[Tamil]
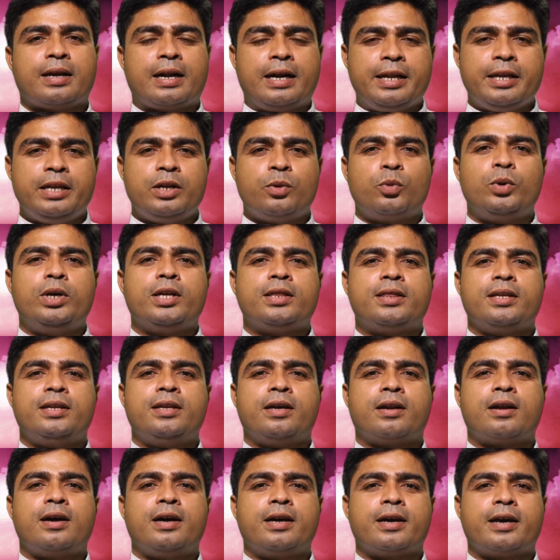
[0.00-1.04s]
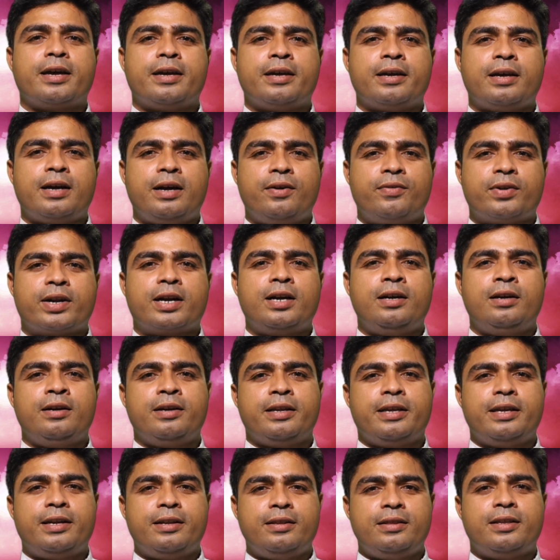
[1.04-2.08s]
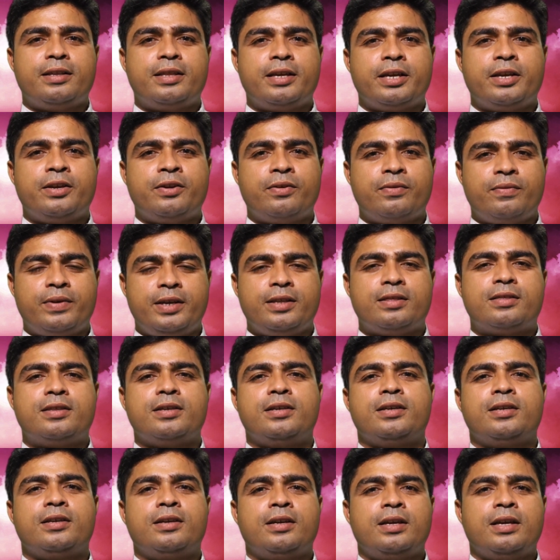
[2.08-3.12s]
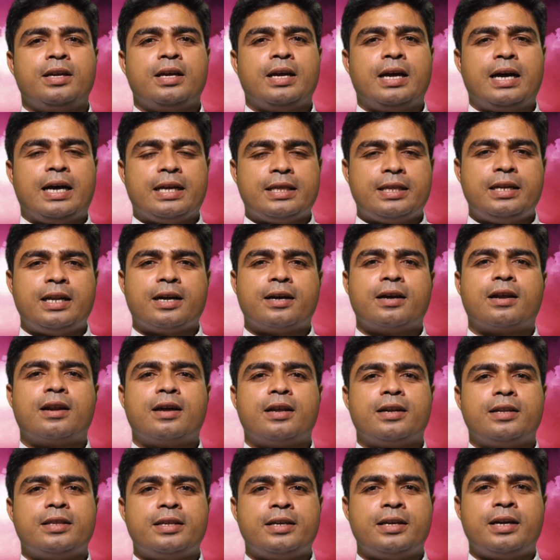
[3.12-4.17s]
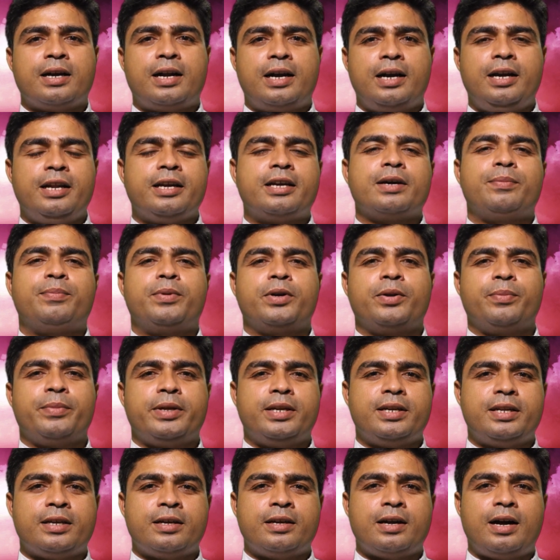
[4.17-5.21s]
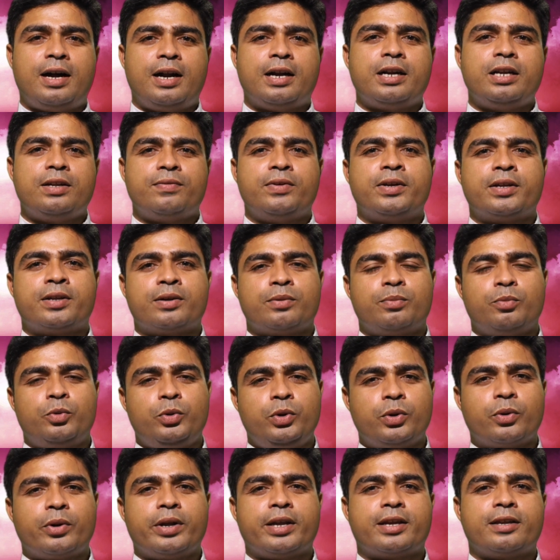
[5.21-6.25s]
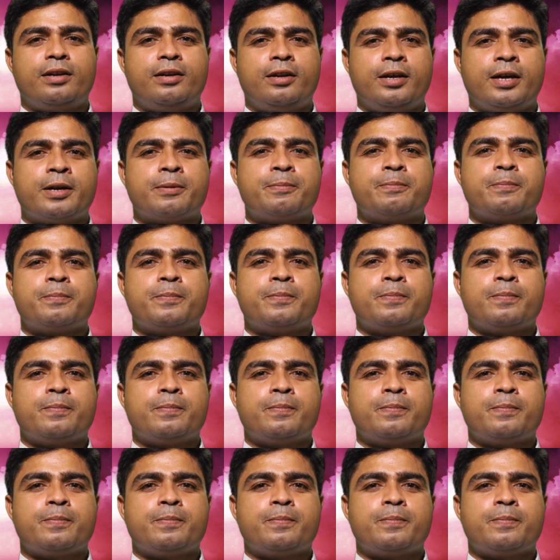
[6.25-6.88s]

கடின உள்ளத்தினராக அவர்கள் இருந்ததை வைத்து அந்த நகரானது அழிக்கப்படும் என்று ஆண்டவர் முன்னுரைக்கின்றார்